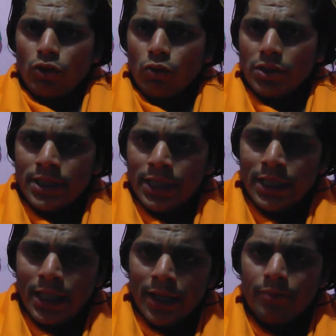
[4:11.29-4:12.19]
तो
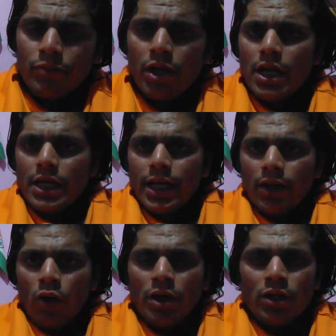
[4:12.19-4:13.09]
इसीलिए ये
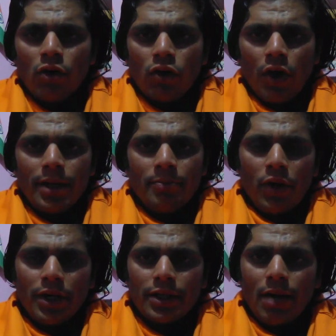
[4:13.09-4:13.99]
लोग इनको नौने
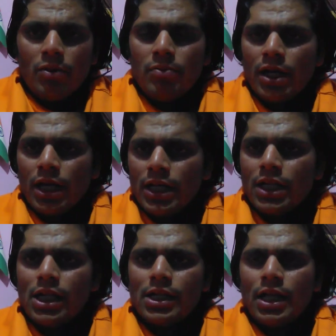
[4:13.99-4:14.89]
पौने दामों में
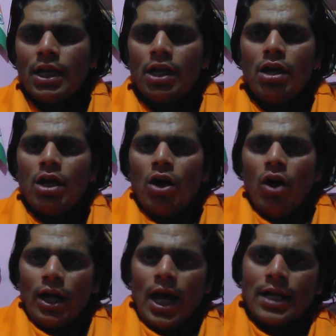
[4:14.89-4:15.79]
खरीद लेते हैं
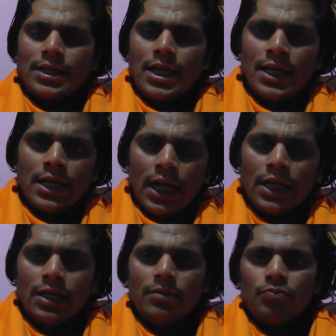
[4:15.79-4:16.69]
और आज नहीं
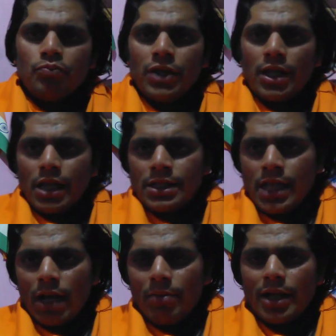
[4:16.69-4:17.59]
कल या दस
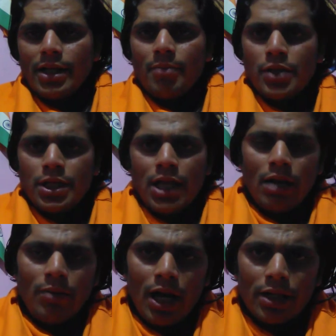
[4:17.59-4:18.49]
साल बाद या बीस
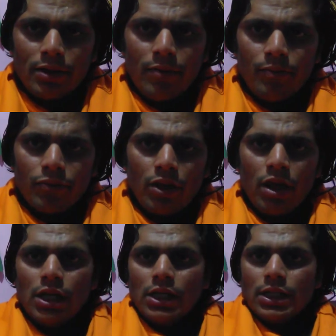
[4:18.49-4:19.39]
साल बाद
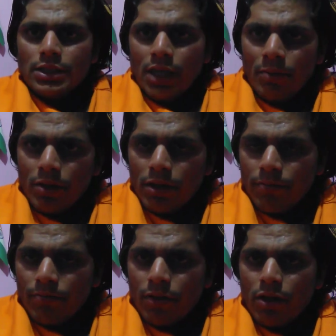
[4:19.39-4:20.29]
जब
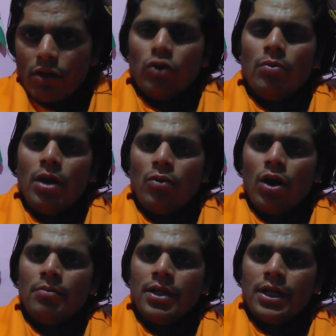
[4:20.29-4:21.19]
ग्लोबल
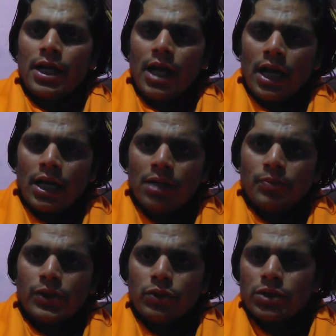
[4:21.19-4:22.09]
वार्मिंग के कारण
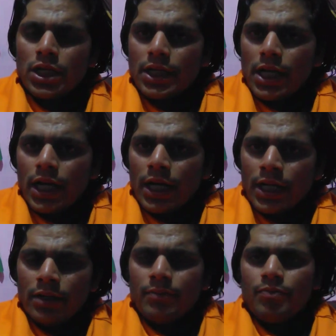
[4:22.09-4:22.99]
प्रदूषण के
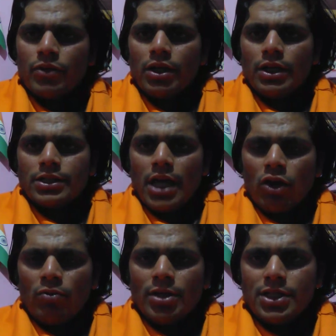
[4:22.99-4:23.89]
कारण
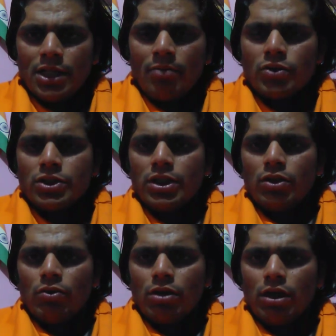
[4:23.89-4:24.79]
शहरों में जीना
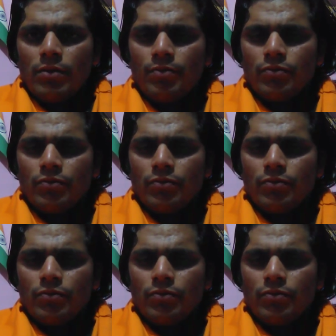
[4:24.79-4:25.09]
मुश्किल होगा